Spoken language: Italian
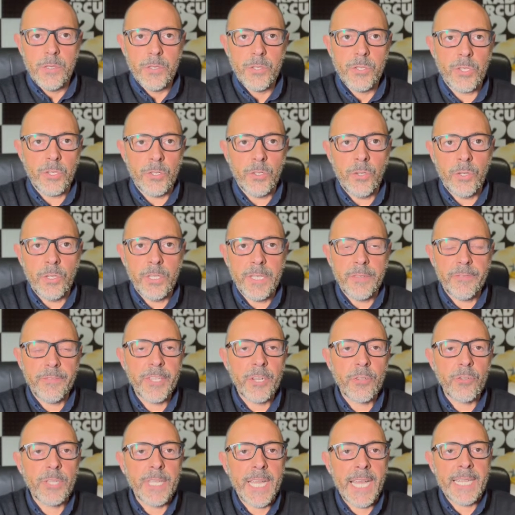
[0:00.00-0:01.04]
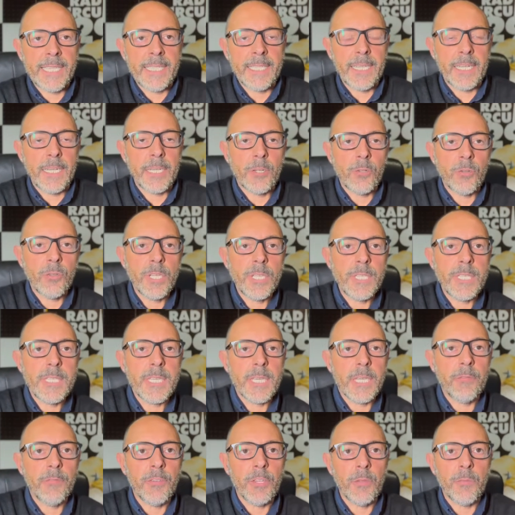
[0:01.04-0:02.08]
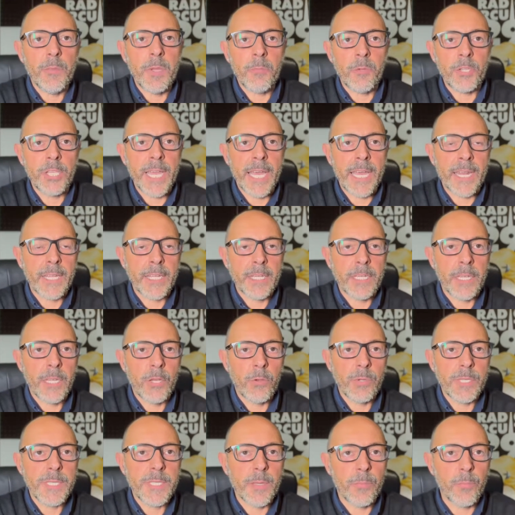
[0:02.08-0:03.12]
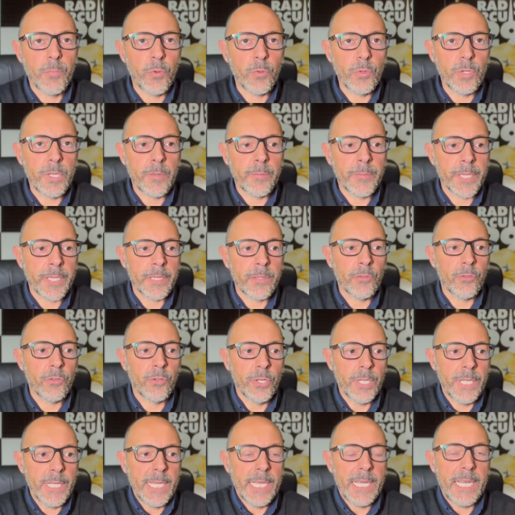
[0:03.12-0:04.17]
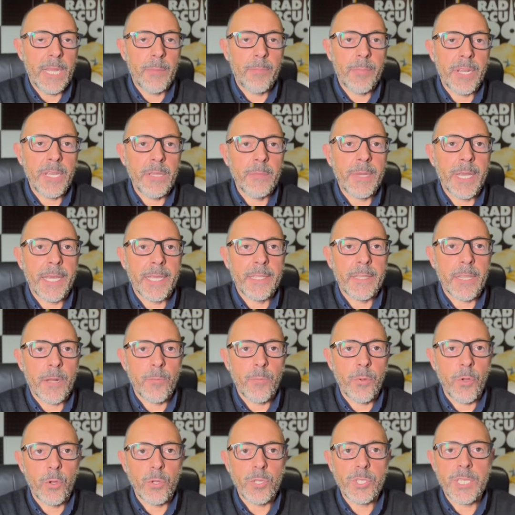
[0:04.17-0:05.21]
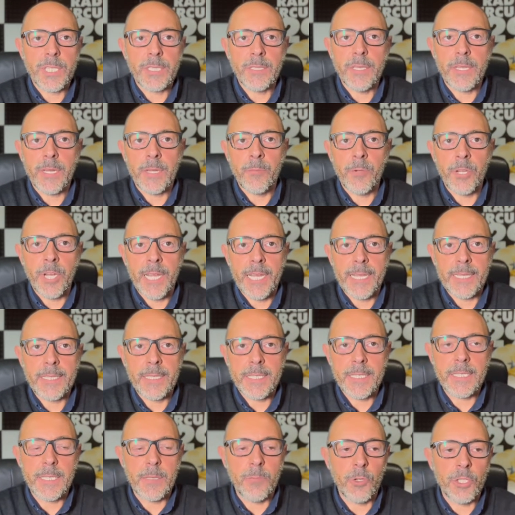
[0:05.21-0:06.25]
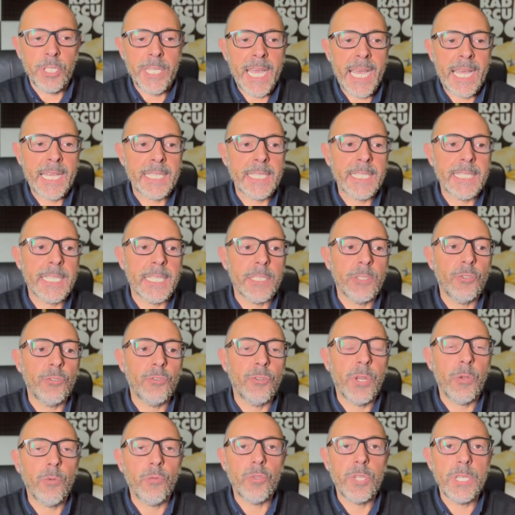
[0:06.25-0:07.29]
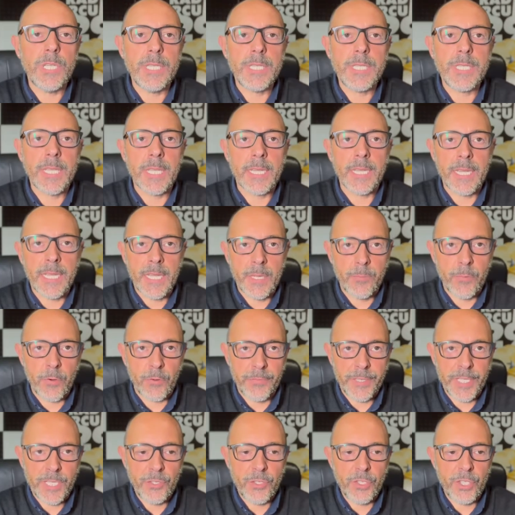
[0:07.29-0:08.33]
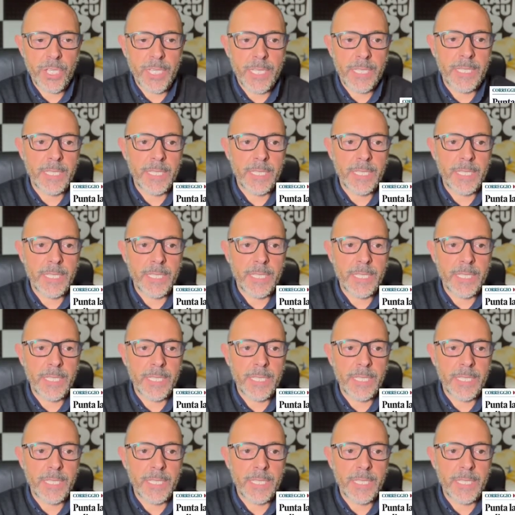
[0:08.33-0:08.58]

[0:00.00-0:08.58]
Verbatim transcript: Sono davvero tante le notizie che vi dobbiamo dare in questo appuntamento. La prima, e tra poco sentiremo la testimonianza di un autista della provincia